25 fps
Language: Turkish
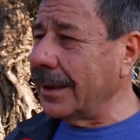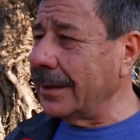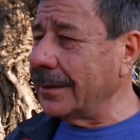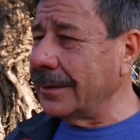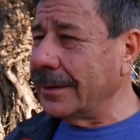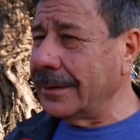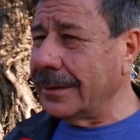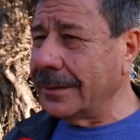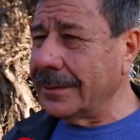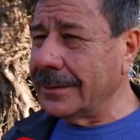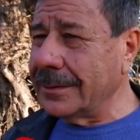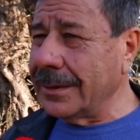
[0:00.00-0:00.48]

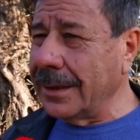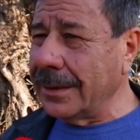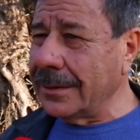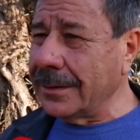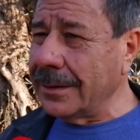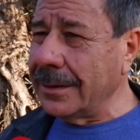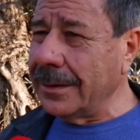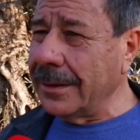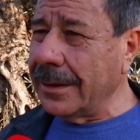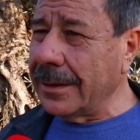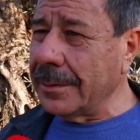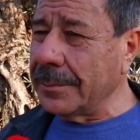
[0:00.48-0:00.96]
kendi
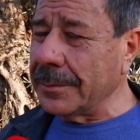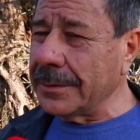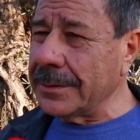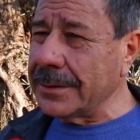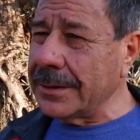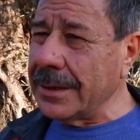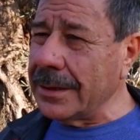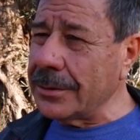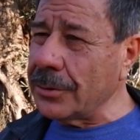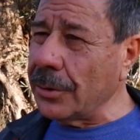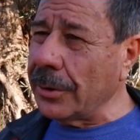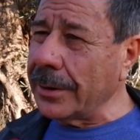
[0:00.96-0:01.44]
zeytinlerimiz
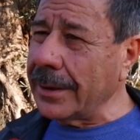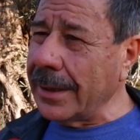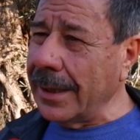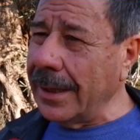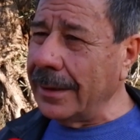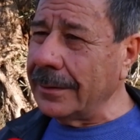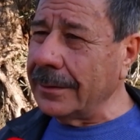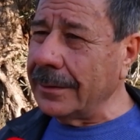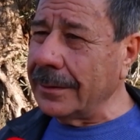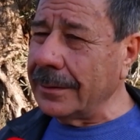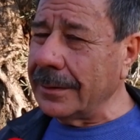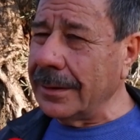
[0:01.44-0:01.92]
sezon
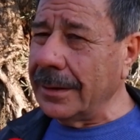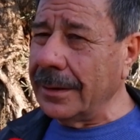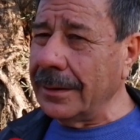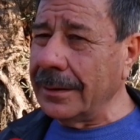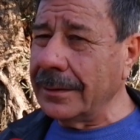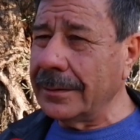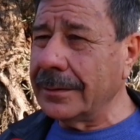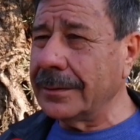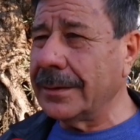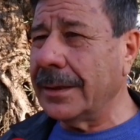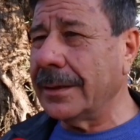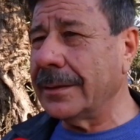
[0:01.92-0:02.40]

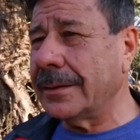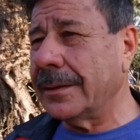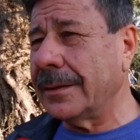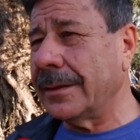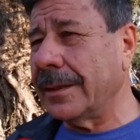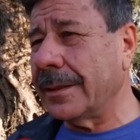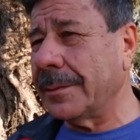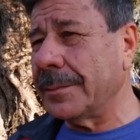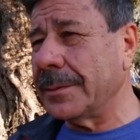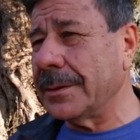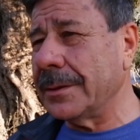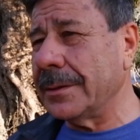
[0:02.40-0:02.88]
geldiğinde
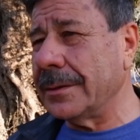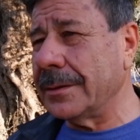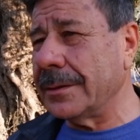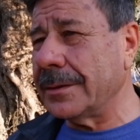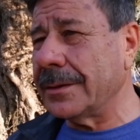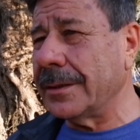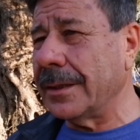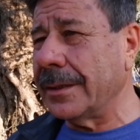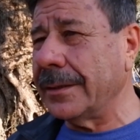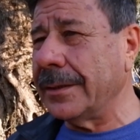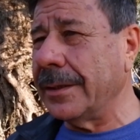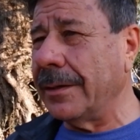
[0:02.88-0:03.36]
zeytinlerimiz
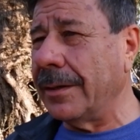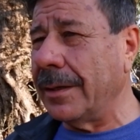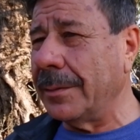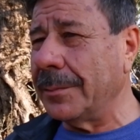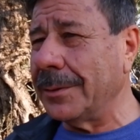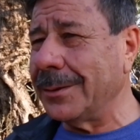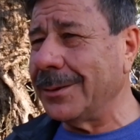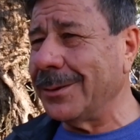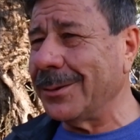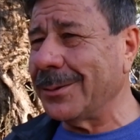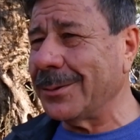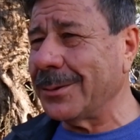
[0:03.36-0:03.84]
dişlerine
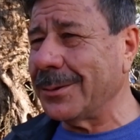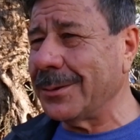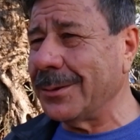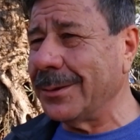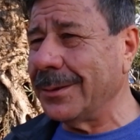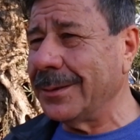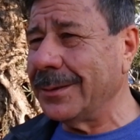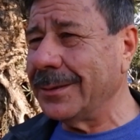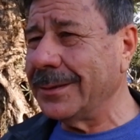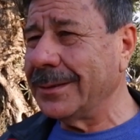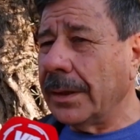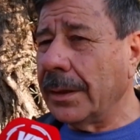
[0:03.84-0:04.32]
devam ediyoruz.
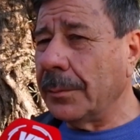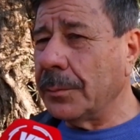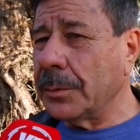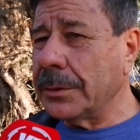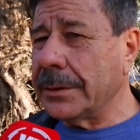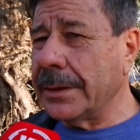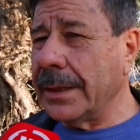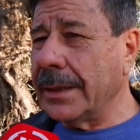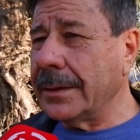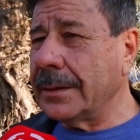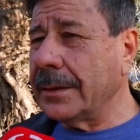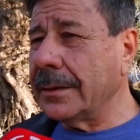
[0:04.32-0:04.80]
Valla bu
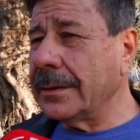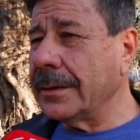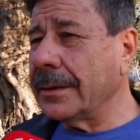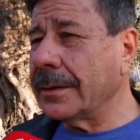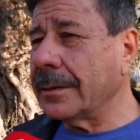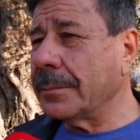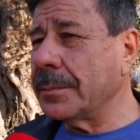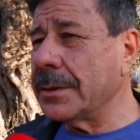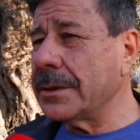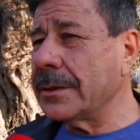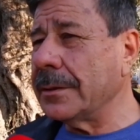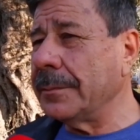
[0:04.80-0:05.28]

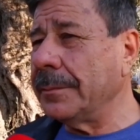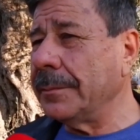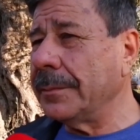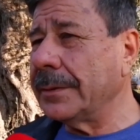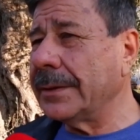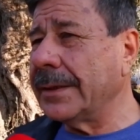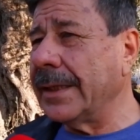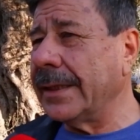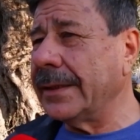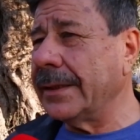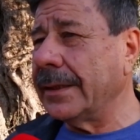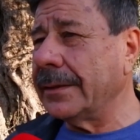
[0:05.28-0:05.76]
zeytinlilik bizim
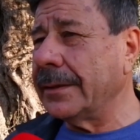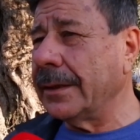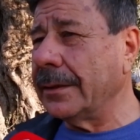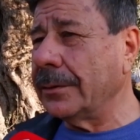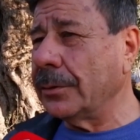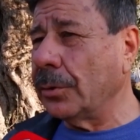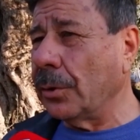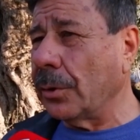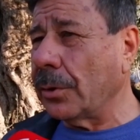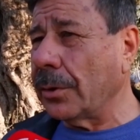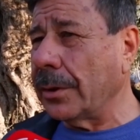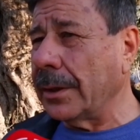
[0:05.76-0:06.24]

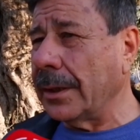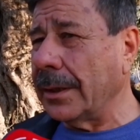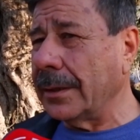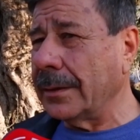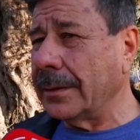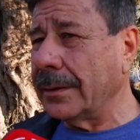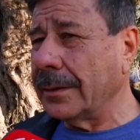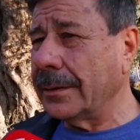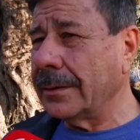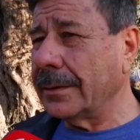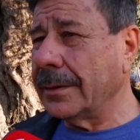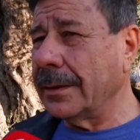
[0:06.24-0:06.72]
dededen toruna
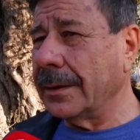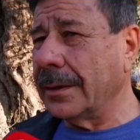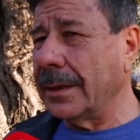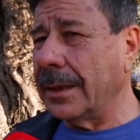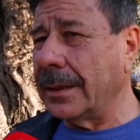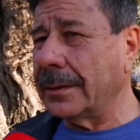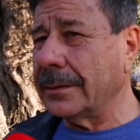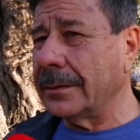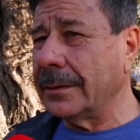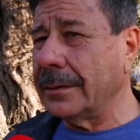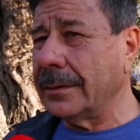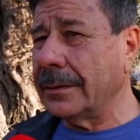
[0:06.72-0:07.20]

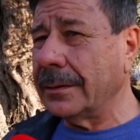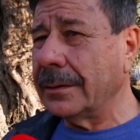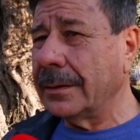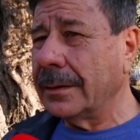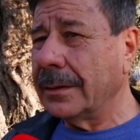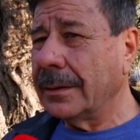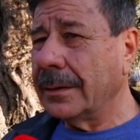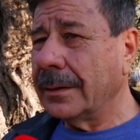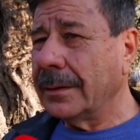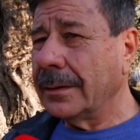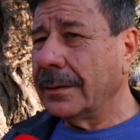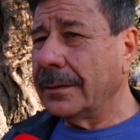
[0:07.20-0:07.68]
yıllardır
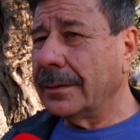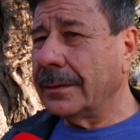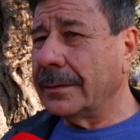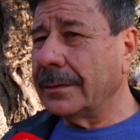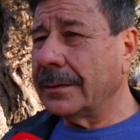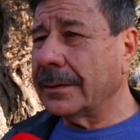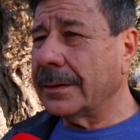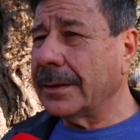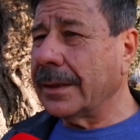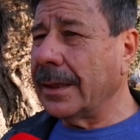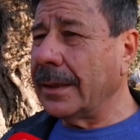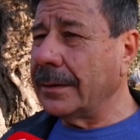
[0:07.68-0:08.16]

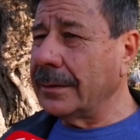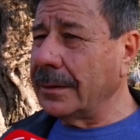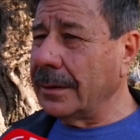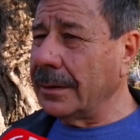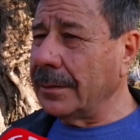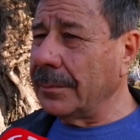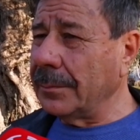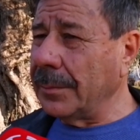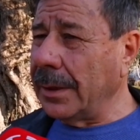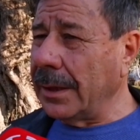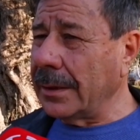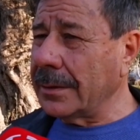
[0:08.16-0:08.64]
ee,
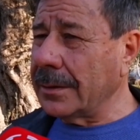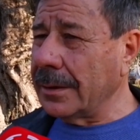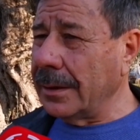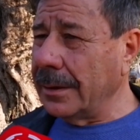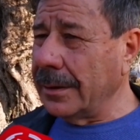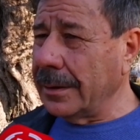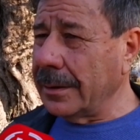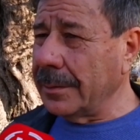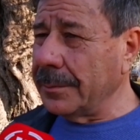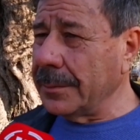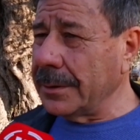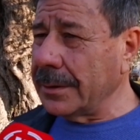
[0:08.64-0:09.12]
kendi
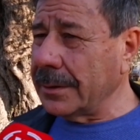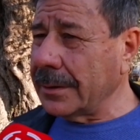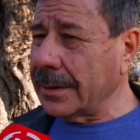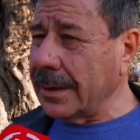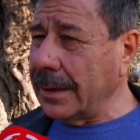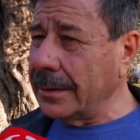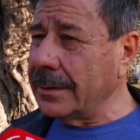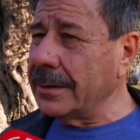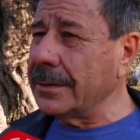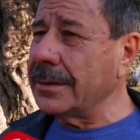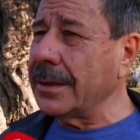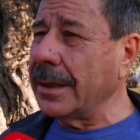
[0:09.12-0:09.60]
bahçelerimiz,
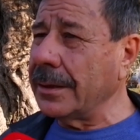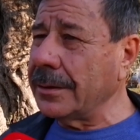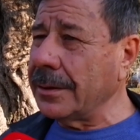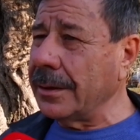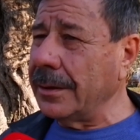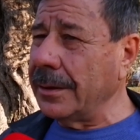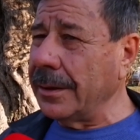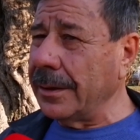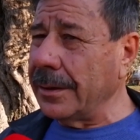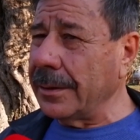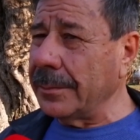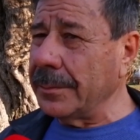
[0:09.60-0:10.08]
kendi
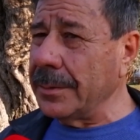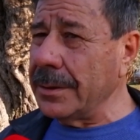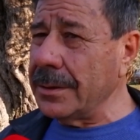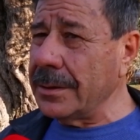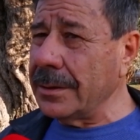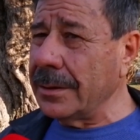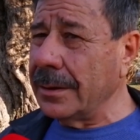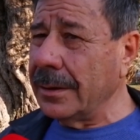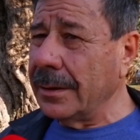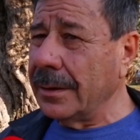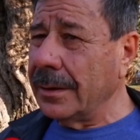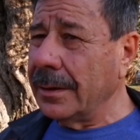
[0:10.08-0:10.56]

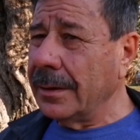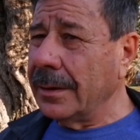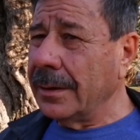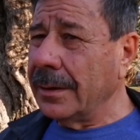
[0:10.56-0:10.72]
zeytinlerimiz